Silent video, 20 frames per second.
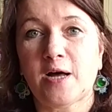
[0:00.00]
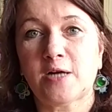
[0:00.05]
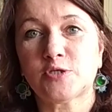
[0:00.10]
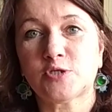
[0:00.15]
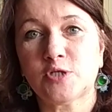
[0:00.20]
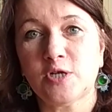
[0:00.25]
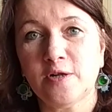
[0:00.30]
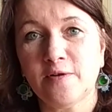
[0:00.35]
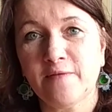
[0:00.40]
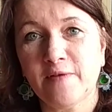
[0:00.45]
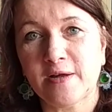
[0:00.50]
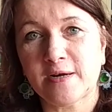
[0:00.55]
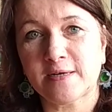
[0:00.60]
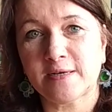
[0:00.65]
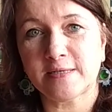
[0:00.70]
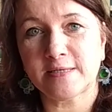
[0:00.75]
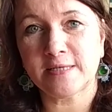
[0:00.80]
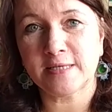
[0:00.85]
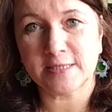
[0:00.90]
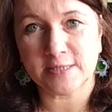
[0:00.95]

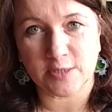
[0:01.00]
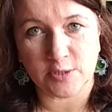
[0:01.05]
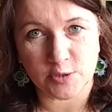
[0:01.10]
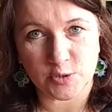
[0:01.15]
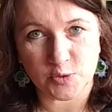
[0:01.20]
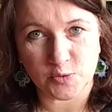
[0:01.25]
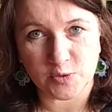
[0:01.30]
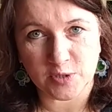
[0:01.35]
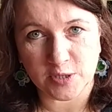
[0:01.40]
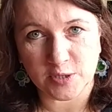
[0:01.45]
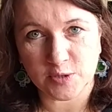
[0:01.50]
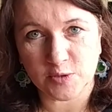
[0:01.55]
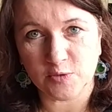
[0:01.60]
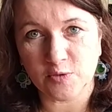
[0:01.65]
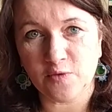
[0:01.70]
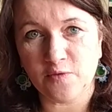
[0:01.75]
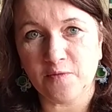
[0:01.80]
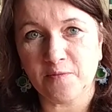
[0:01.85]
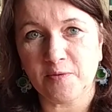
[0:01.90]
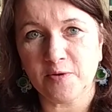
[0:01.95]
aczkolwiek nie skończył tych
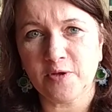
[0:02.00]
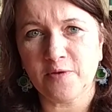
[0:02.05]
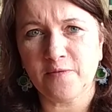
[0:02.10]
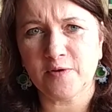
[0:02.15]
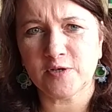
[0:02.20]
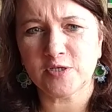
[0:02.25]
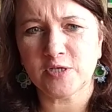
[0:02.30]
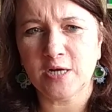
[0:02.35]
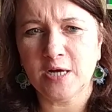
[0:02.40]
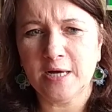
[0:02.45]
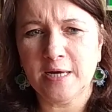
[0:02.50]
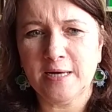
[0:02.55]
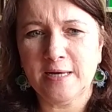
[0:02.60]
studiów, ponieważ